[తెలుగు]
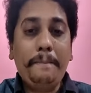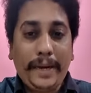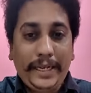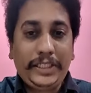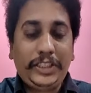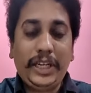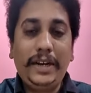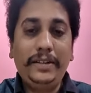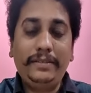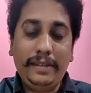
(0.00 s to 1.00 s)
పరీక్ష
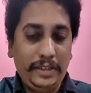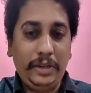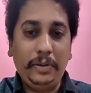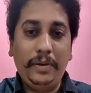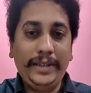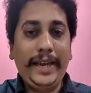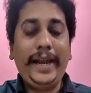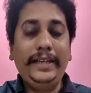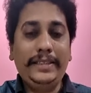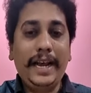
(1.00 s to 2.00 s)
తేదీలు అంటే
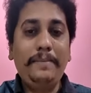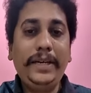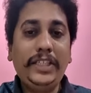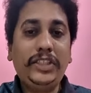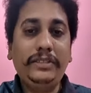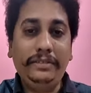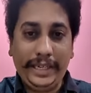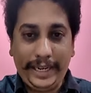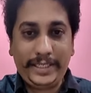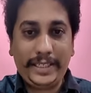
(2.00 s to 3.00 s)
ఎగ్జామినేషన్
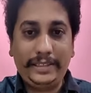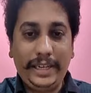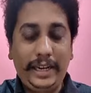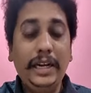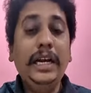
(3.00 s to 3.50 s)
డేట్స్ అయితే